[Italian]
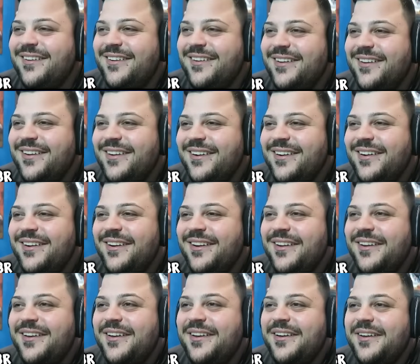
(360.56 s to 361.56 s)
il support.
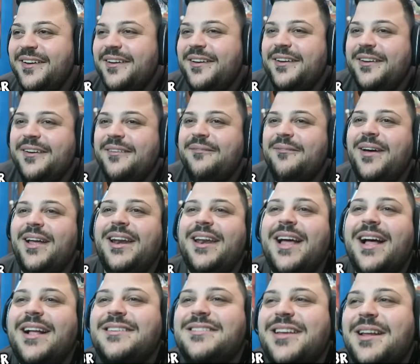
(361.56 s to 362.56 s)
Ecco quello che sto a fare.
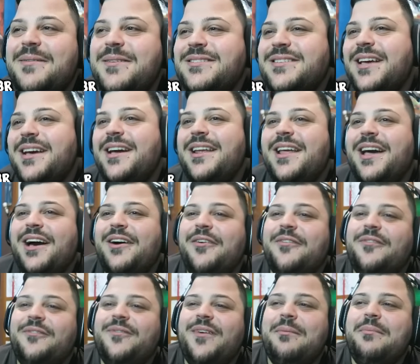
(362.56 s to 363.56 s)
Mannaggia la miseria.
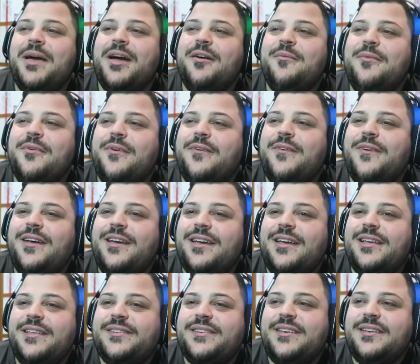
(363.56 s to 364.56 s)
Vabbè,
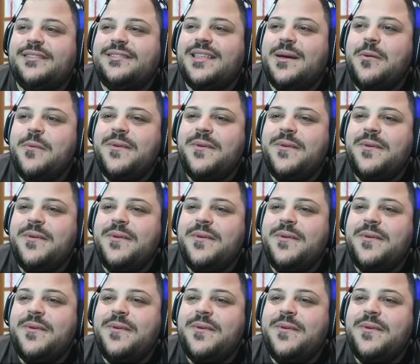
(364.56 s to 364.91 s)
comunque, sì, stiamo